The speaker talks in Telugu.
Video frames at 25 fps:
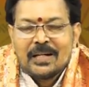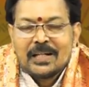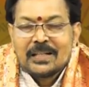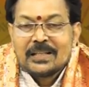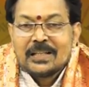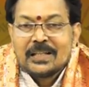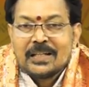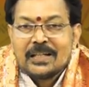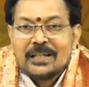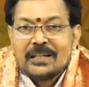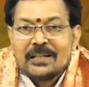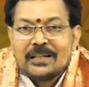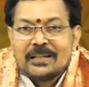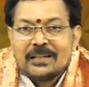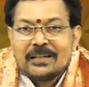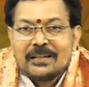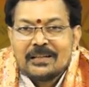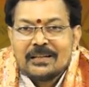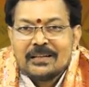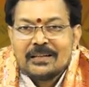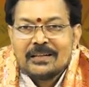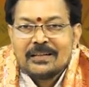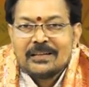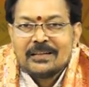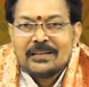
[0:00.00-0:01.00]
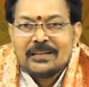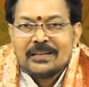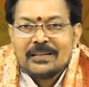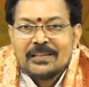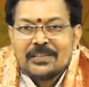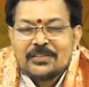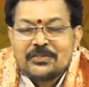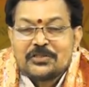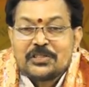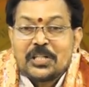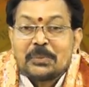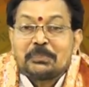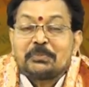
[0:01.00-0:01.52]
అది
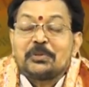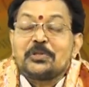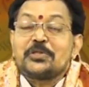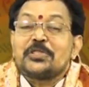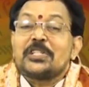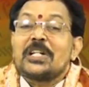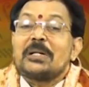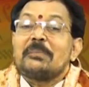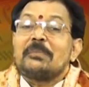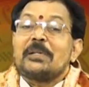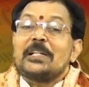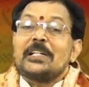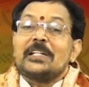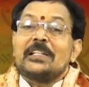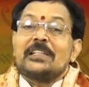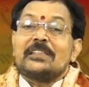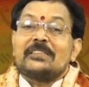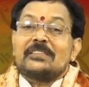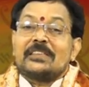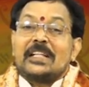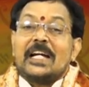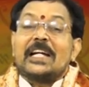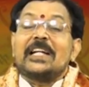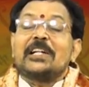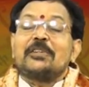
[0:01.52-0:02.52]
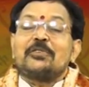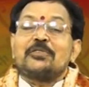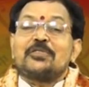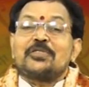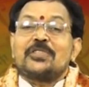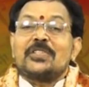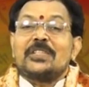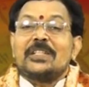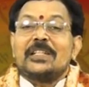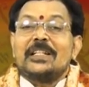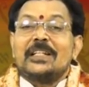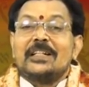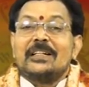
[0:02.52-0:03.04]
జప్తు చేయబడే స్థాయికి
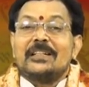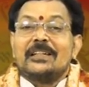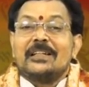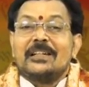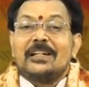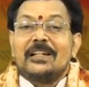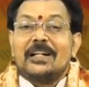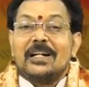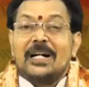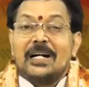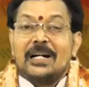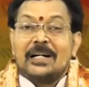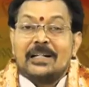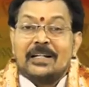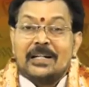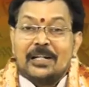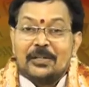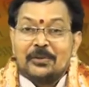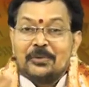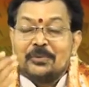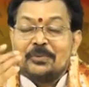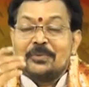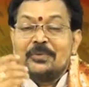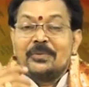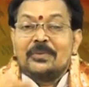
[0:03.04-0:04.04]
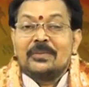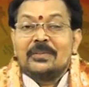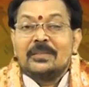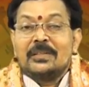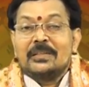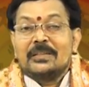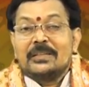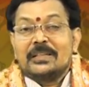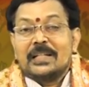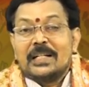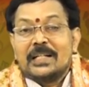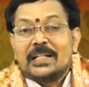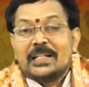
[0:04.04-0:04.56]
వచ్చింది ఆనాడు
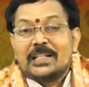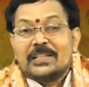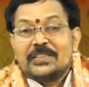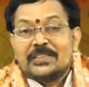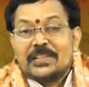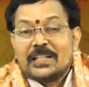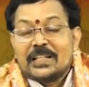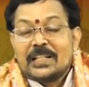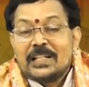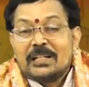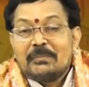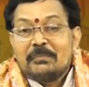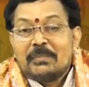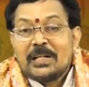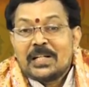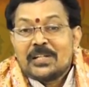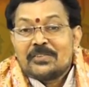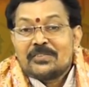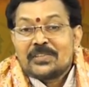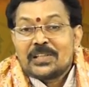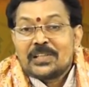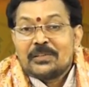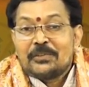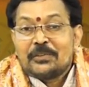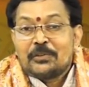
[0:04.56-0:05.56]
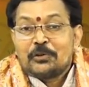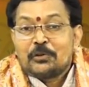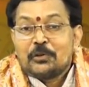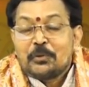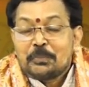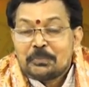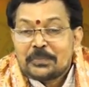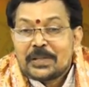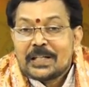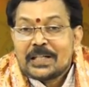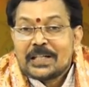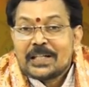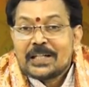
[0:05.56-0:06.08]
దానికి జనరల్ మేనేజర్గా ఉన్న
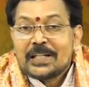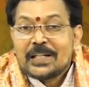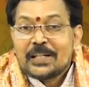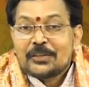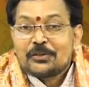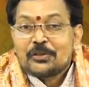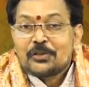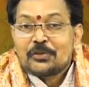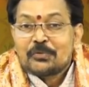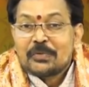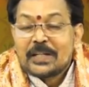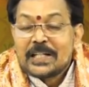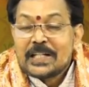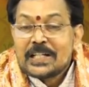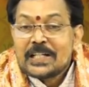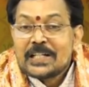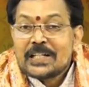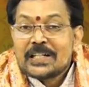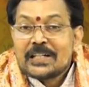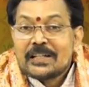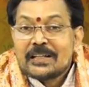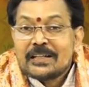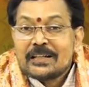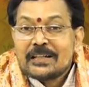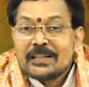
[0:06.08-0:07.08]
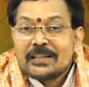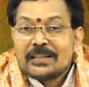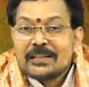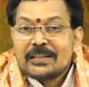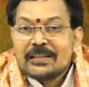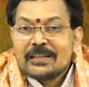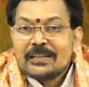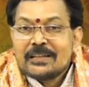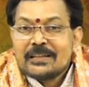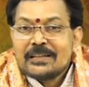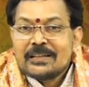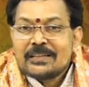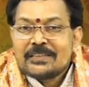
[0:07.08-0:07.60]
గుప్తా గారు నాతో స్వయంగా
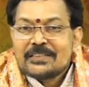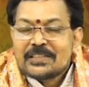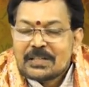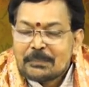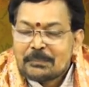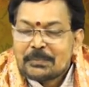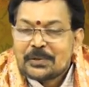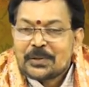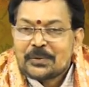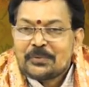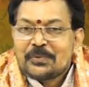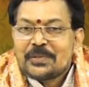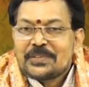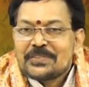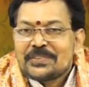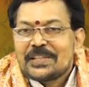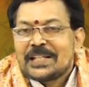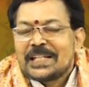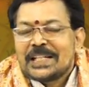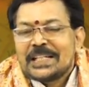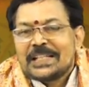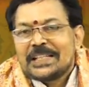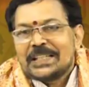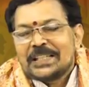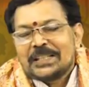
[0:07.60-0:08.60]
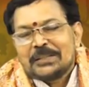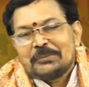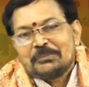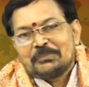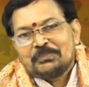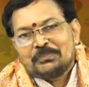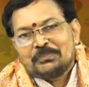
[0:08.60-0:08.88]
చెప్పడం కూడా జరిగింది